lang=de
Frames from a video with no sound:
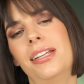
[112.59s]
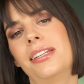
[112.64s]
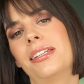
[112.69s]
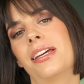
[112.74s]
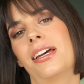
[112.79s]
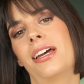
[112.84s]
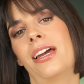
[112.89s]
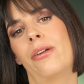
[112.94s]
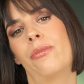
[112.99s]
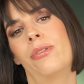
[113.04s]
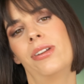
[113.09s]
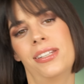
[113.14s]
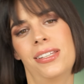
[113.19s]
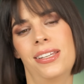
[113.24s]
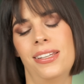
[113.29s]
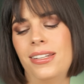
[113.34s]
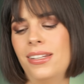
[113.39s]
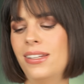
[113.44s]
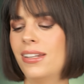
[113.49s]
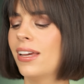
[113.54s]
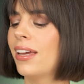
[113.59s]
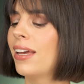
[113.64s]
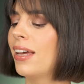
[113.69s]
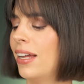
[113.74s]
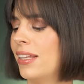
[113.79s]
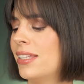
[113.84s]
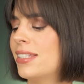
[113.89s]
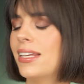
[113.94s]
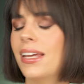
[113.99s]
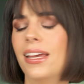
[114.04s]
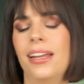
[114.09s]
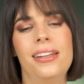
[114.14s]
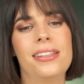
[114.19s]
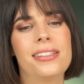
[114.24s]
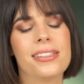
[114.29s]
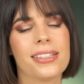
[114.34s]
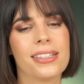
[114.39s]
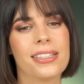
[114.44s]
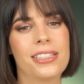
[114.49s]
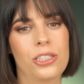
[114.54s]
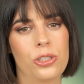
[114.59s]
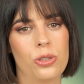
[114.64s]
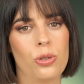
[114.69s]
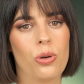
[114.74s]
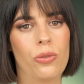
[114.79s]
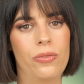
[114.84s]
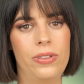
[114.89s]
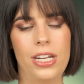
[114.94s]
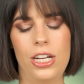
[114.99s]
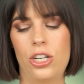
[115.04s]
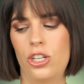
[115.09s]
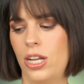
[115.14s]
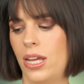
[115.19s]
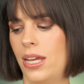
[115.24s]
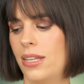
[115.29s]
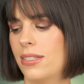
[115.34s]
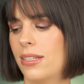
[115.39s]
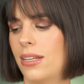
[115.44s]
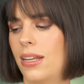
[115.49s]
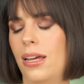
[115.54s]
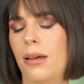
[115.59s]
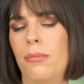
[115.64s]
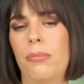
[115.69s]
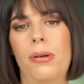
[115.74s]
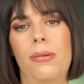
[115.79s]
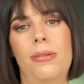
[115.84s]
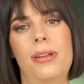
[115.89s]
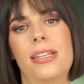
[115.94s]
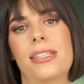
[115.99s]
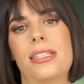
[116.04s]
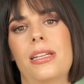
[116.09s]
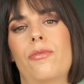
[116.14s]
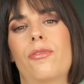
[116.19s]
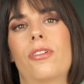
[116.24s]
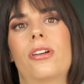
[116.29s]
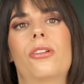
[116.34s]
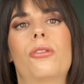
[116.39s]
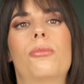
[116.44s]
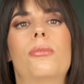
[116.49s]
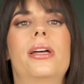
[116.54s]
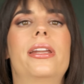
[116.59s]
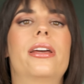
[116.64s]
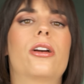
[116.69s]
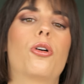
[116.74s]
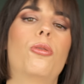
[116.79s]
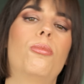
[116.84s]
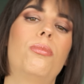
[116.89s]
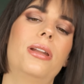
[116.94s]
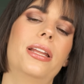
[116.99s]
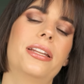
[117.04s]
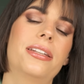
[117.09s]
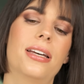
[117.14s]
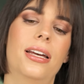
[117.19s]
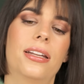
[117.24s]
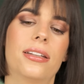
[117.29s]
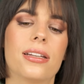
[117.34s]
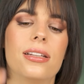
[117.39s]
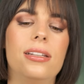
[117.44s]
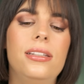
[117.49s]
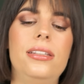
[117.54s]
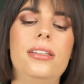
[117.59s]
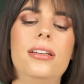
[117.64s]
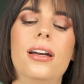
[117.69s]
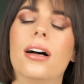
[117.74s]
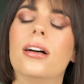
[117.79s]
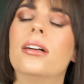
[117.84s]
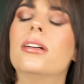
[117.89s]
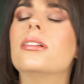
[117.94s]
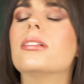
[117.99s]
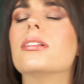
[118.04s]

Der Harrod geht in eine ganz ähnliche Richtung wie der Jazz Club, aber der ist einfach nochmal eine komplett andere Liga.